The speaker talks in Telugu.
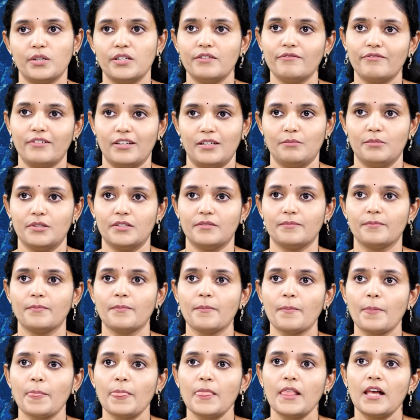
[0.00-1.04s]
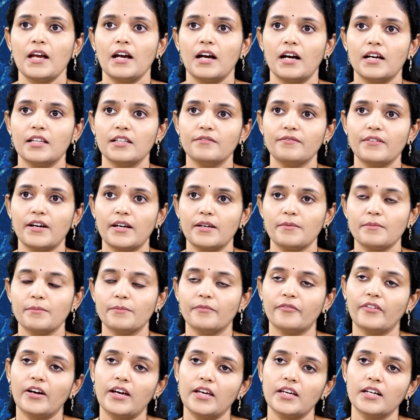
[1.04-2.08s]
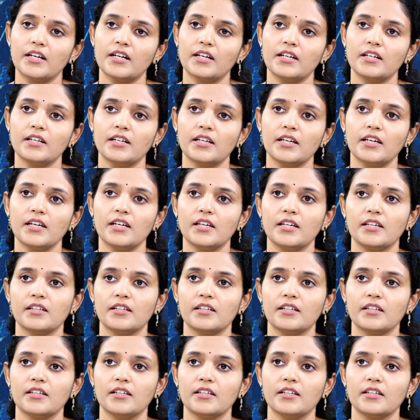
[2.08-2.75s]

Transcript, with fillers: ఇన్ ఫైబర్ అదే ఫైవ్ ఫైవ్ కంటే